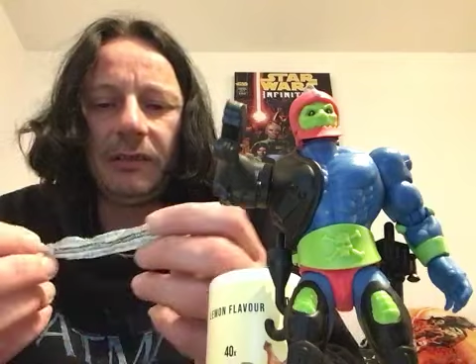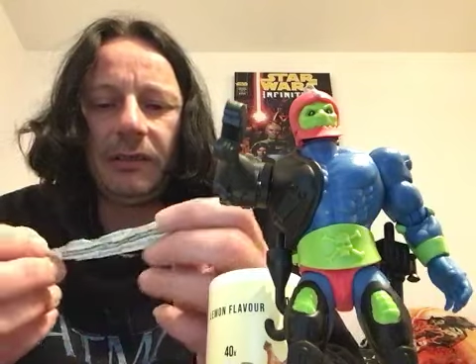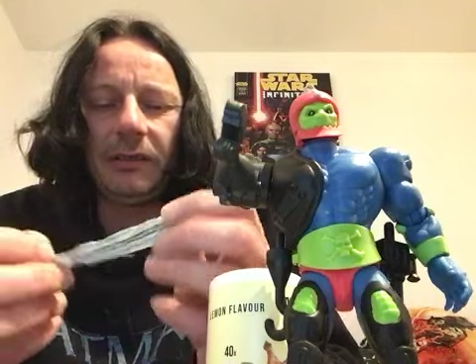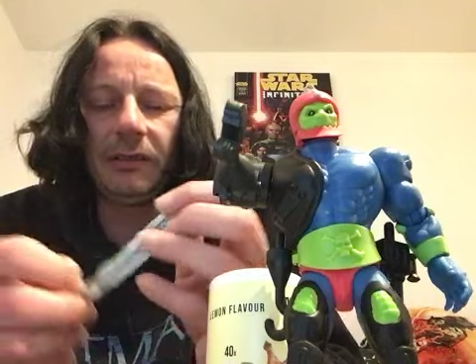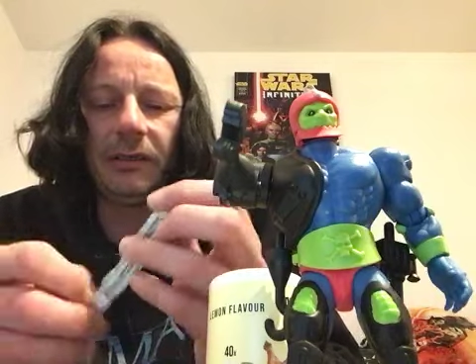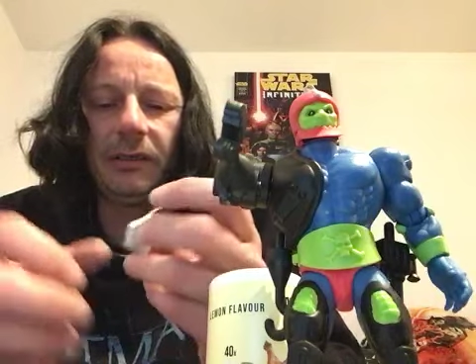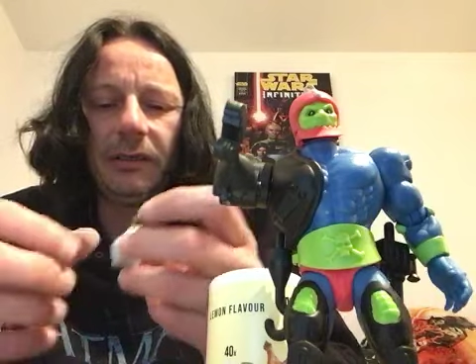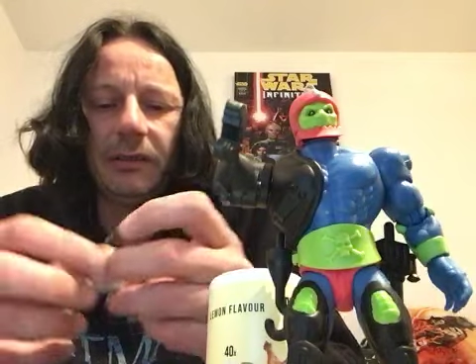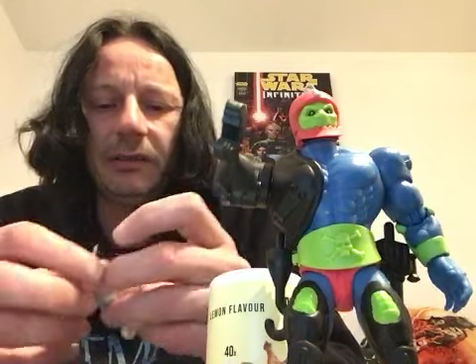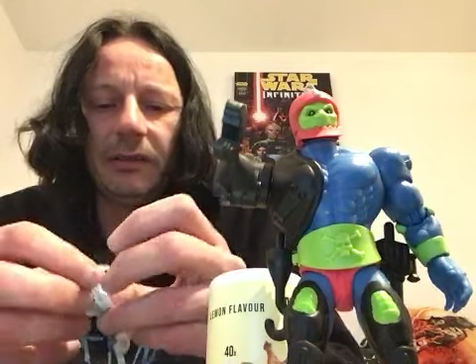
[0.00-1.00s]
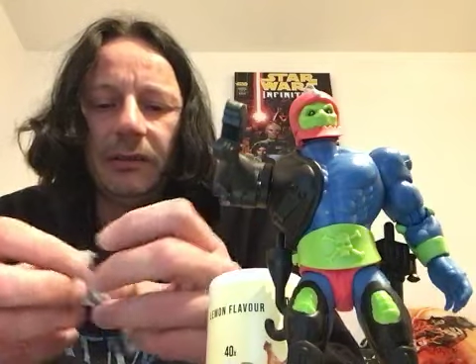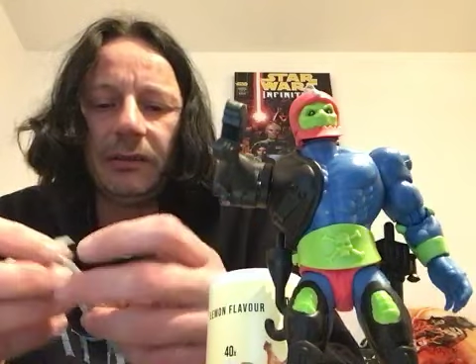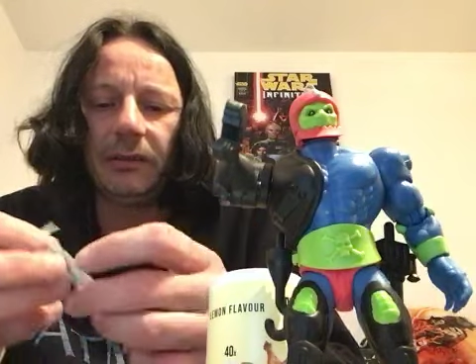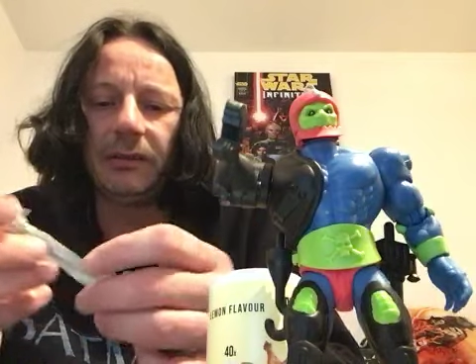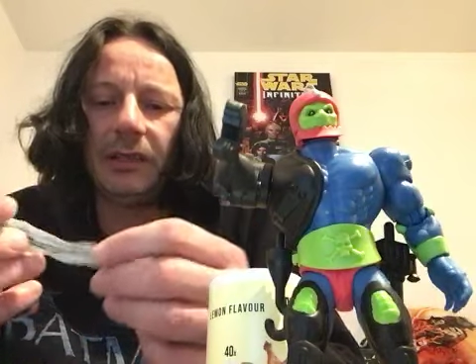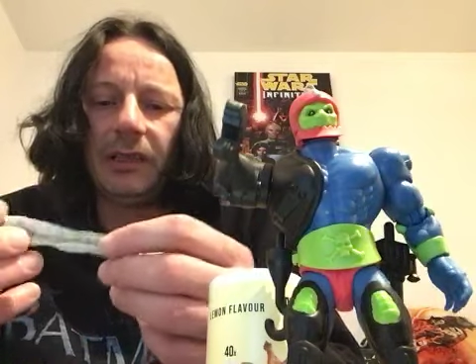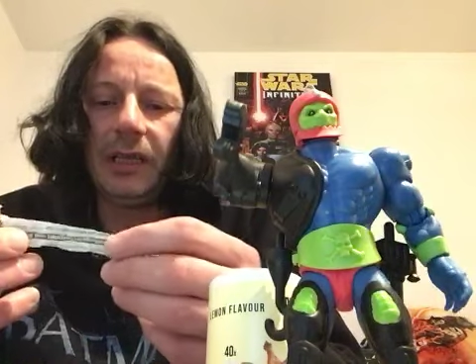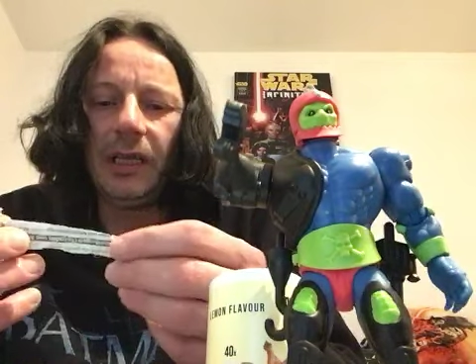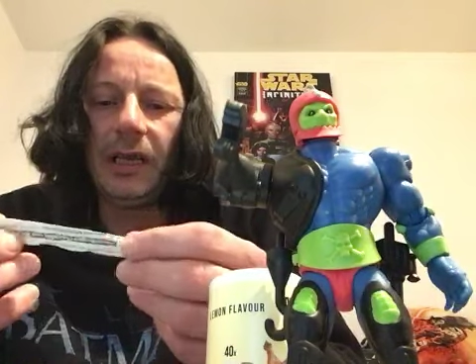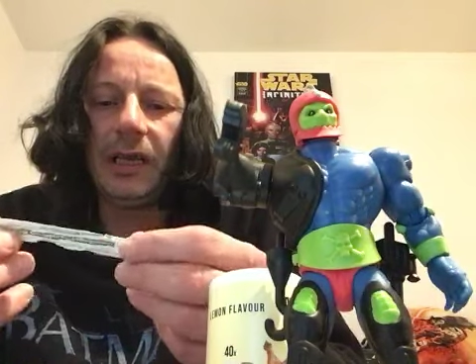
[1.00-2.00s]
Da, da, da,
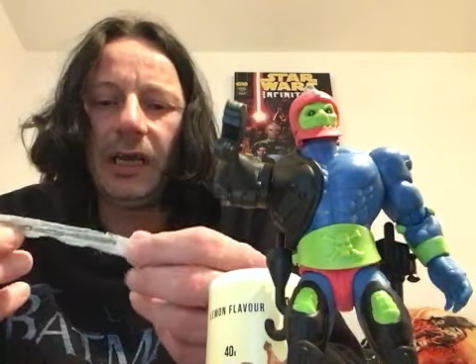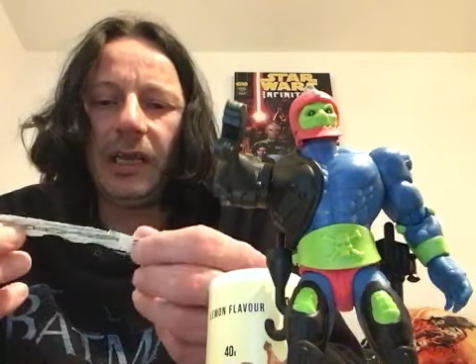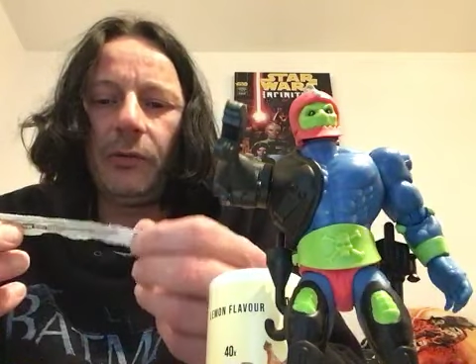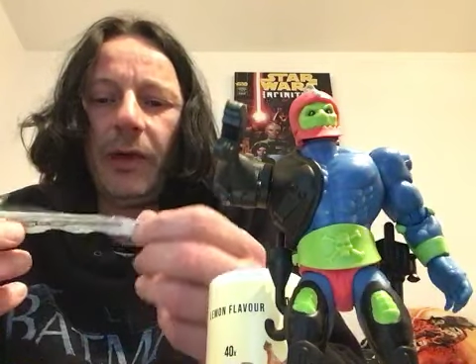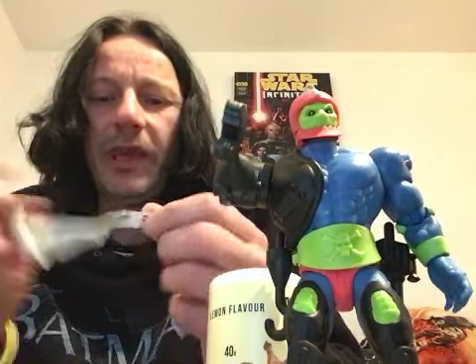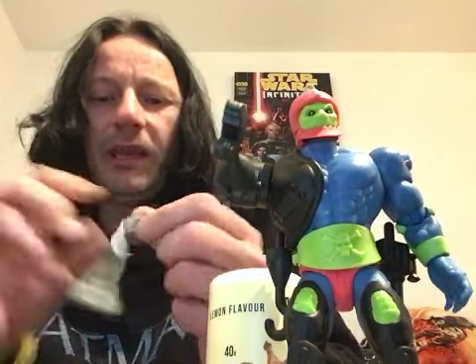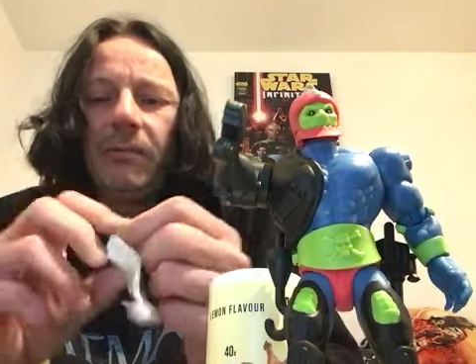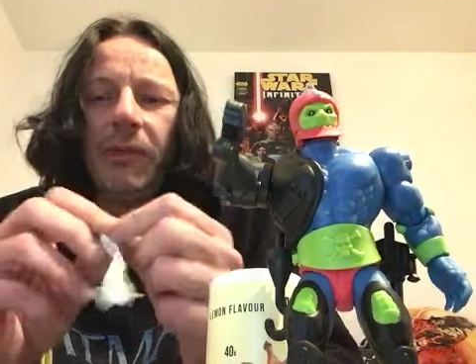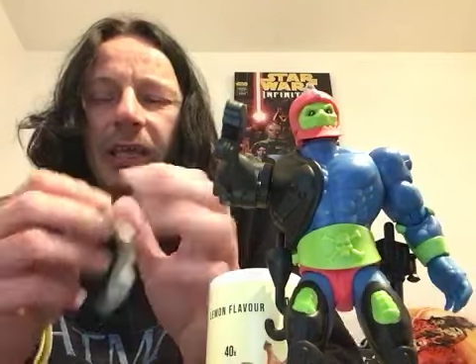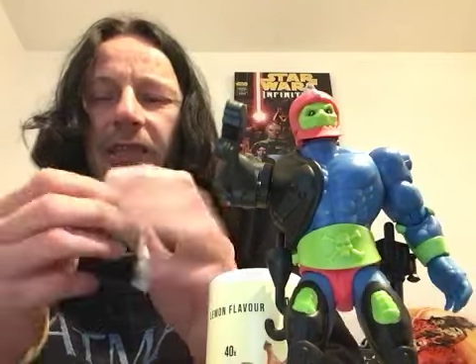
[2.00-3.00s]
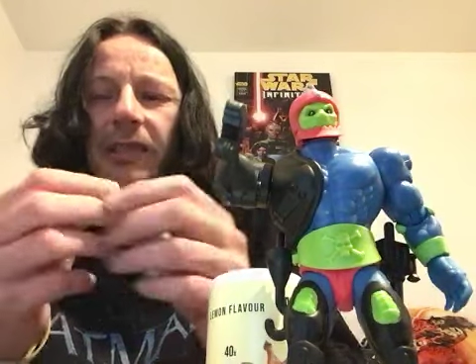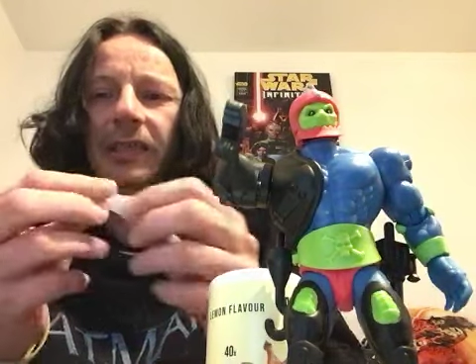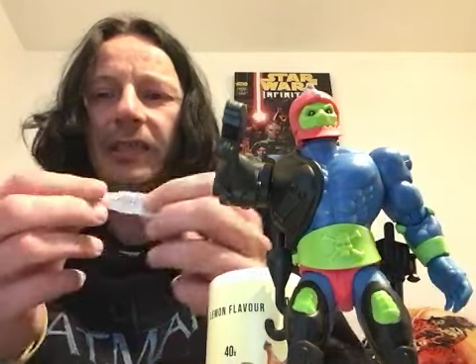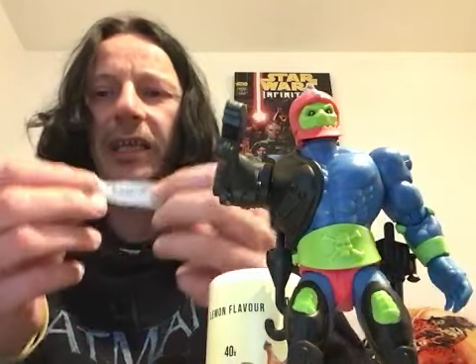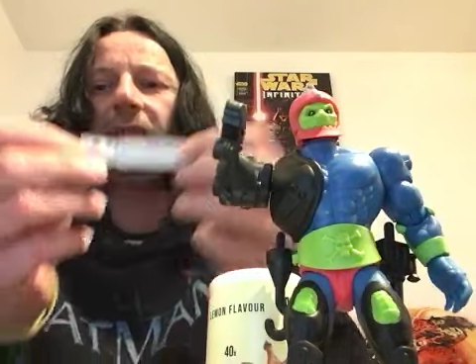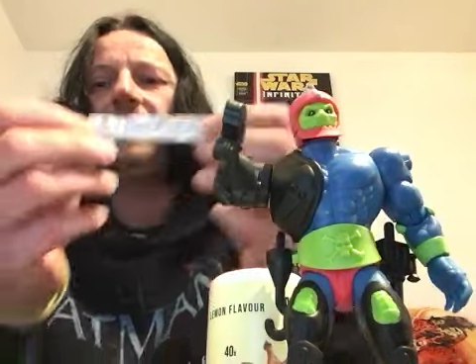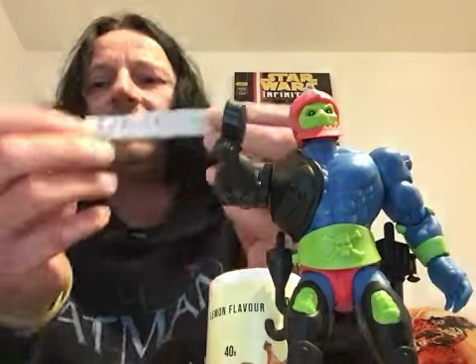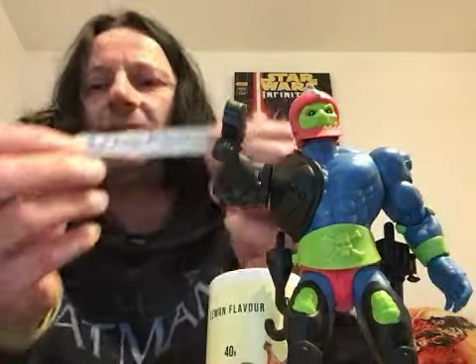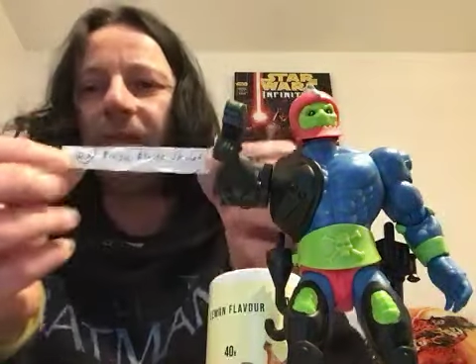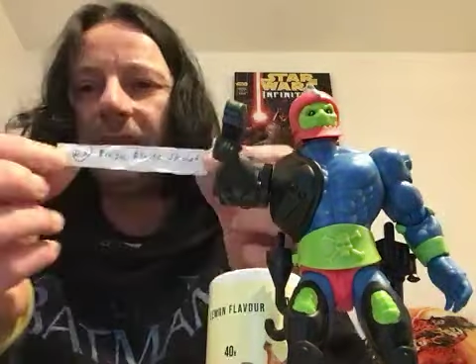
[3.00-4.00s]
Ein Dwayne Blaster
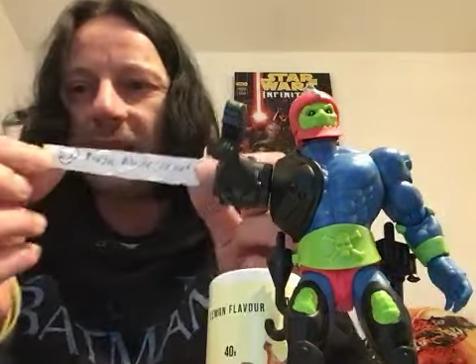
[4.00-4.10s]
Skeletor wird in